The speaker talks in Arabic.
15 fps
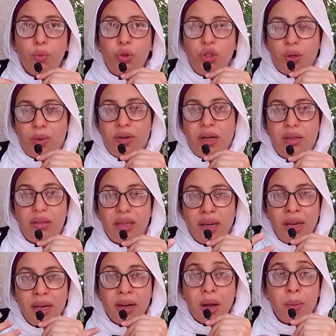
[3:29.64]
بص يا بنات
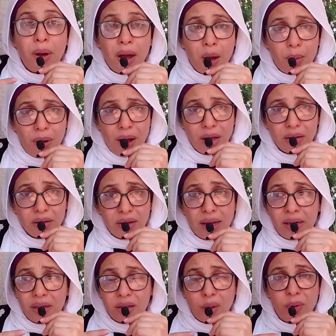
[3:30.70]
احنا مع بعض
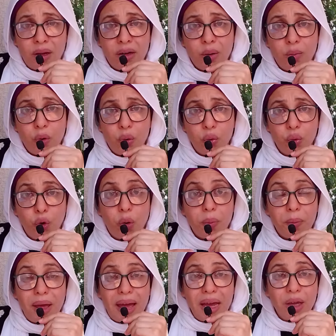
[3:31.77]
لان طبعا الموضوع
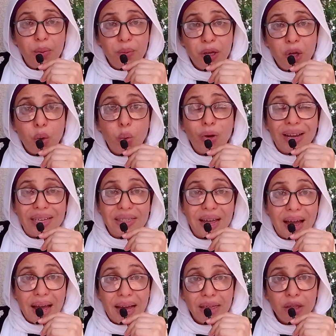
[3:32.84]
بقى كبير
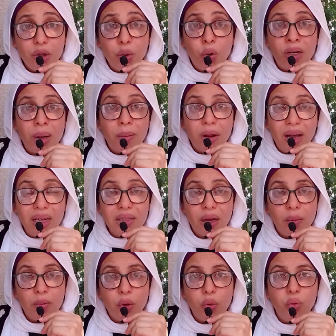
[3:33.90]
وكذا حد وانا
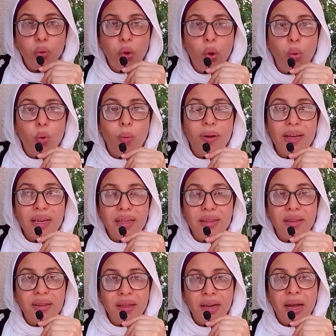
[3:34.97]
ملاحظه الموضوع
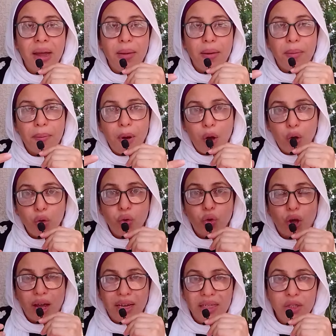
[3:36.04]
وبقيت ان انا
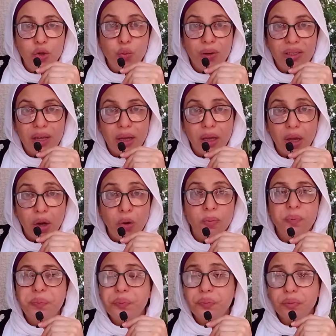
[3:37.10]
بحطه عندي وبسجله